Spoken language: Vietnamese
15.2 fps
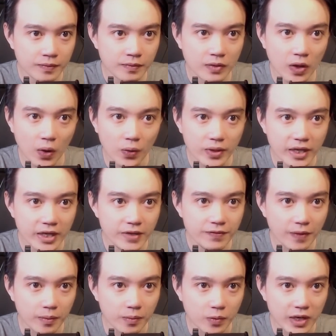Hổ khí
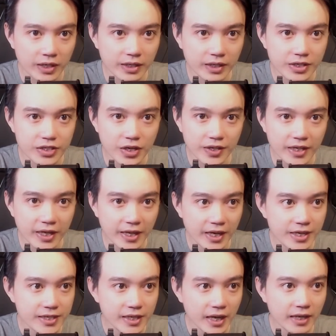vòng quanh như sợi dây ánh
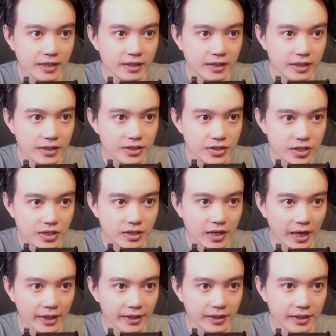sáng siết
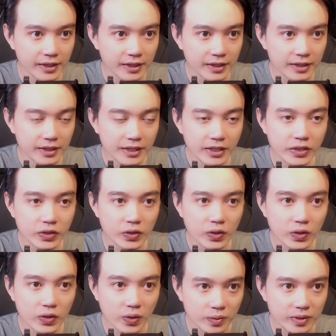lại, khiến cho nó
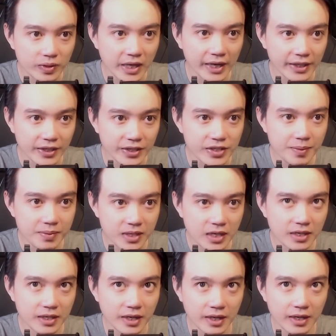khục khặc như sắp chết
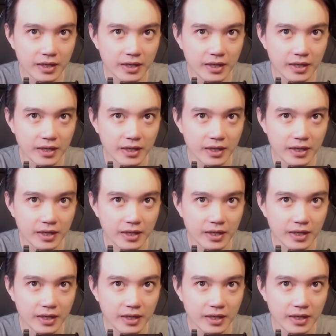đi.